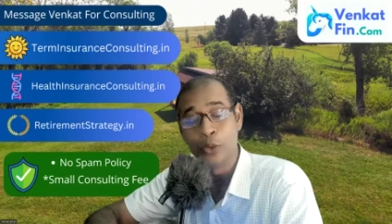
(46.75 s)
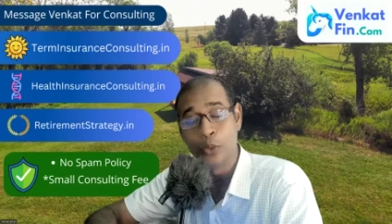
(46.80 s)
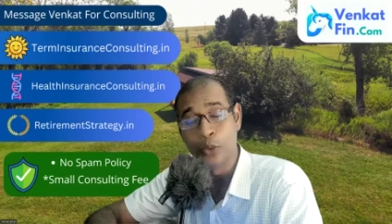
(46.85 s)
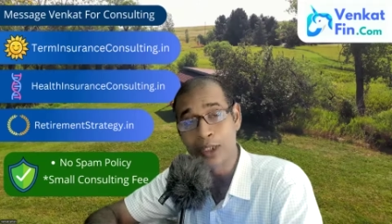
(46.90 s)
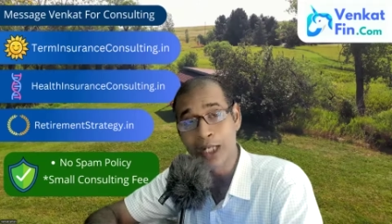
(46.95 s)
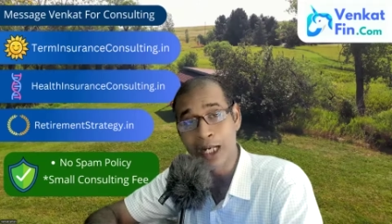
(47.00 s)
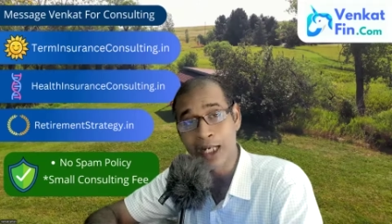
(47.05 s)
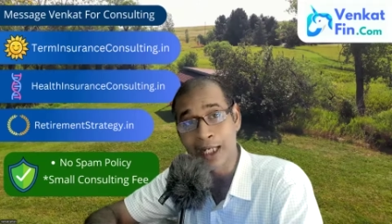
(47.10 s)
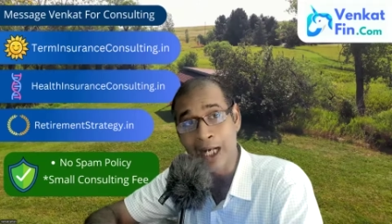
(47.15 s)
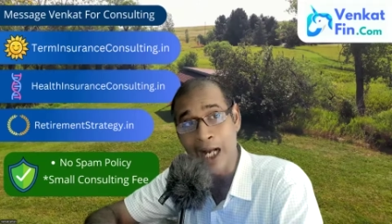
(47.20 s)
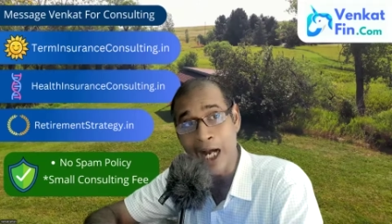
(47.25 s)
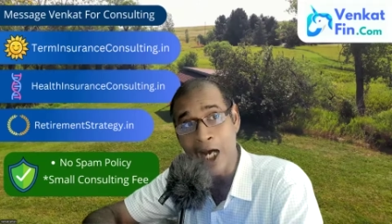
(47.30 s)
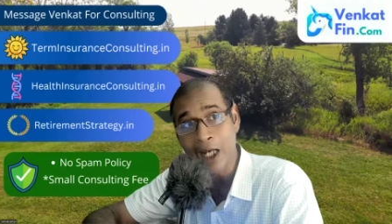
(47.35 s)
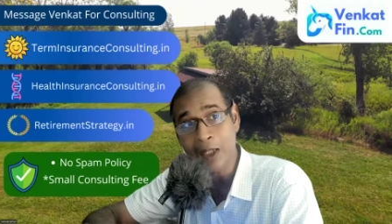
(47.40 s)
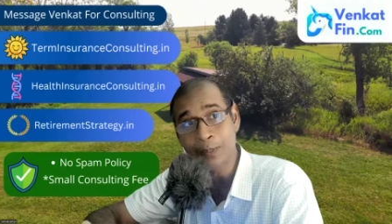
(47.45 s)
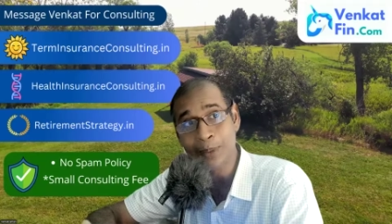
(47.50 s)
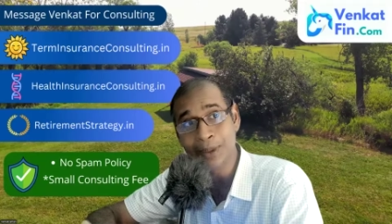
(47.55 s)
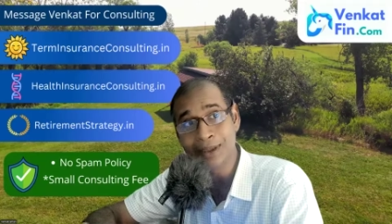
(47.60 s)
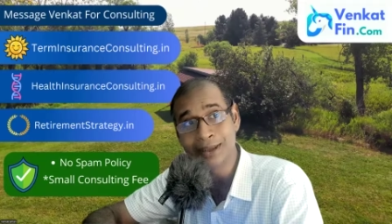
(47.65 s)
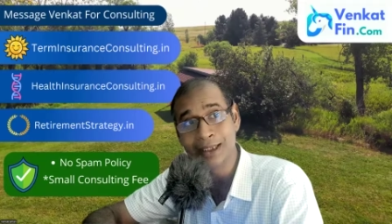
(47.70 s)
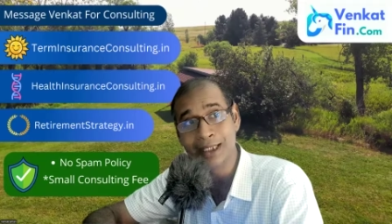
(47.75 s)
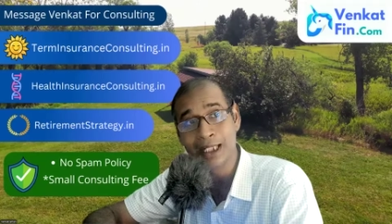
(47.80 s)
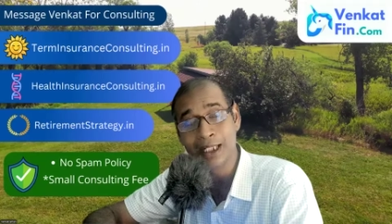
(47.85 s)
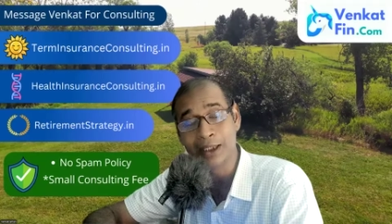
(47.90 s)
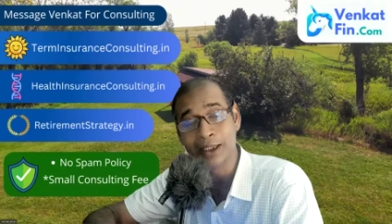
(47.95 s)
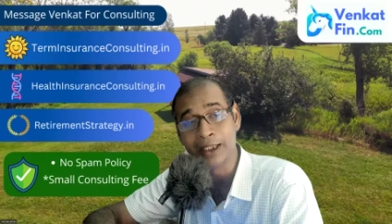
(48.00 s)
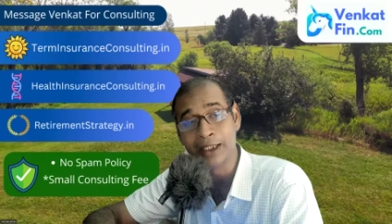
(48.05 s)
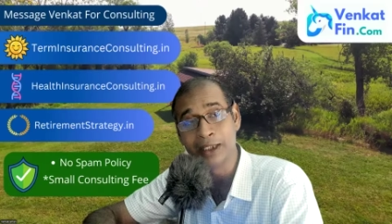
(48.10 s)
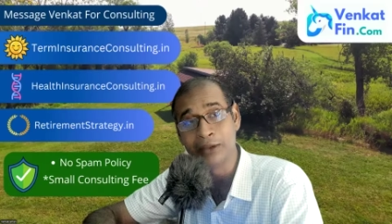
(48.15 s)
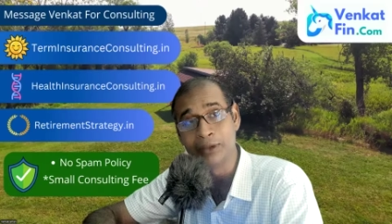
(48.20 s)
உங்கள் கார்பஸ்லேயே
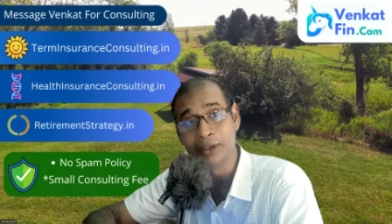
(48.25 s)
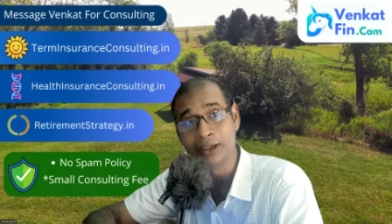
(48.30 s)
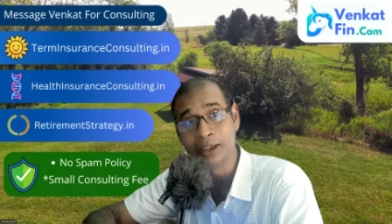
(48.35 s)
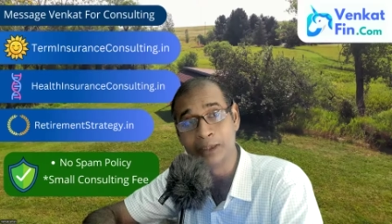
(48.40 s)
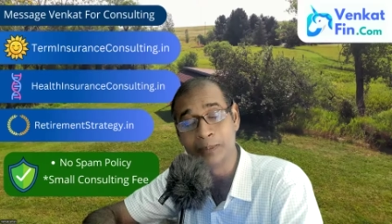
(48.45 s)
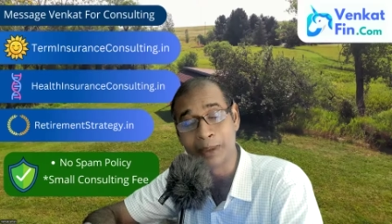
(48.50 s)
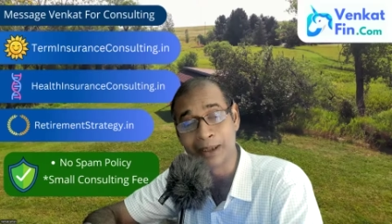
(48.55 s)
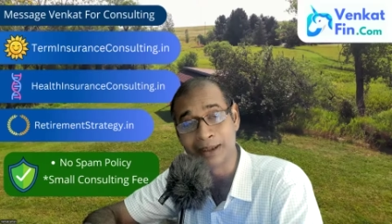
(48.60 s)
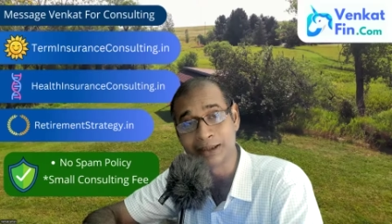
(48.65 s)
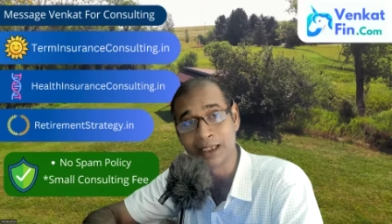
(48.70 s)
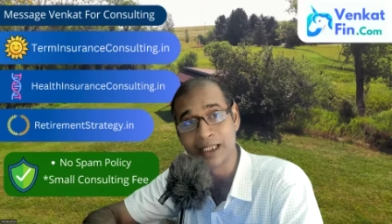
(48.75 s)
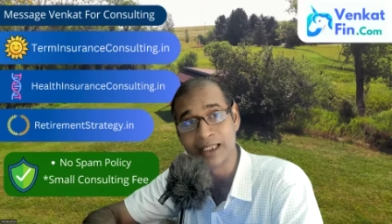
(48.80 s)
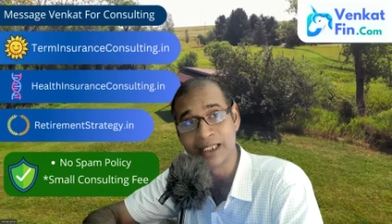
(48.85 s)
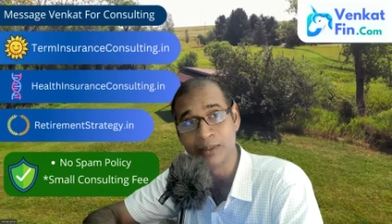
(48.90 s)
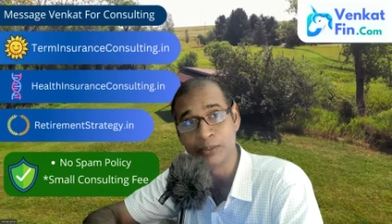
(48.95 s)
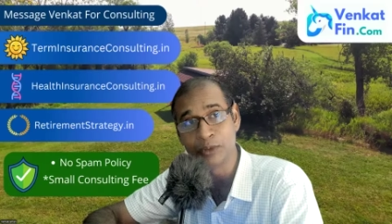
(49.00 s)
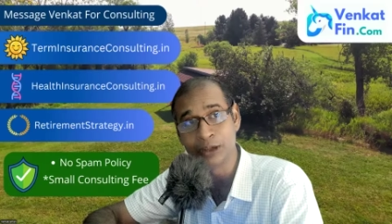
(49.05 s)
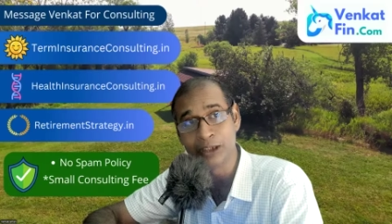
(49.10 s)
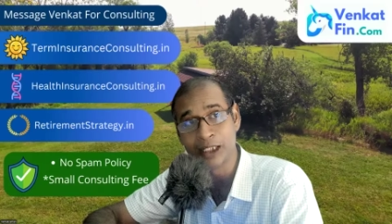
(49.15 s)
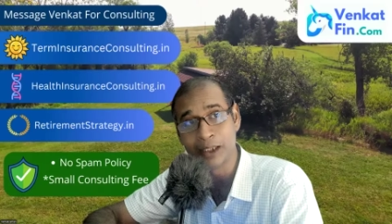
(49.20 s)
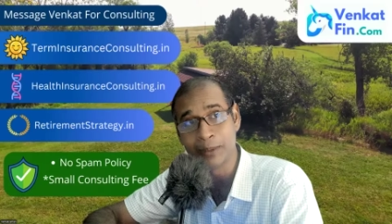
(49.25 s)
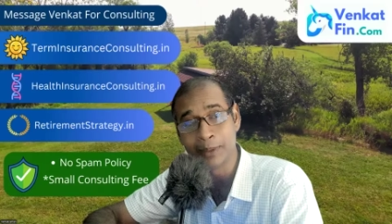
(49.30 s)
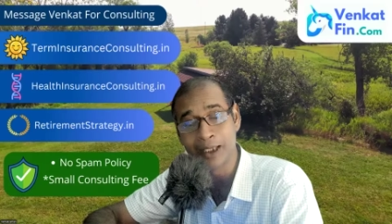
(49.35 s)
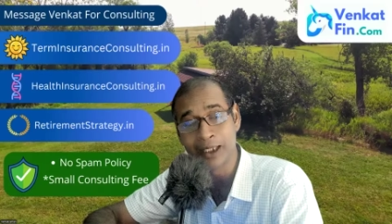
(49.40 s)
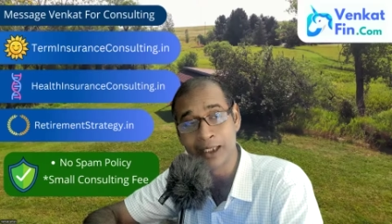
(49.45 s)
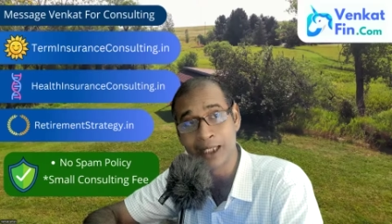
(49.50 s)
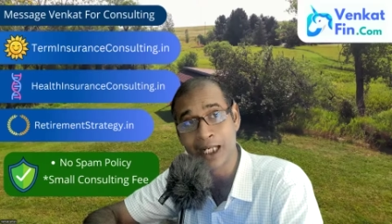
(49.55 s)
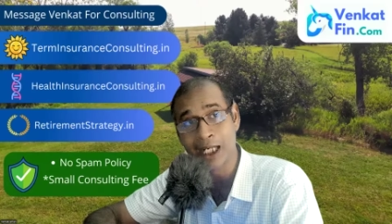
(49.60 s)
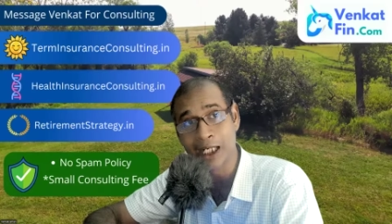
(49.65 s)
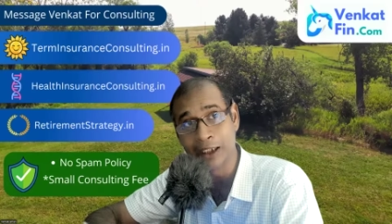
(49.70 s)
நீங்கள் வந்துட்டு பத்து லட்சம் முதலீடு
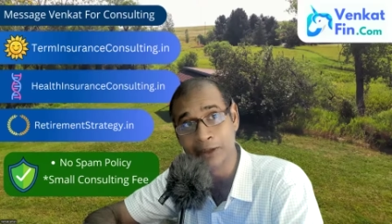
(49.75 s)
பண்ணீங்கன்னா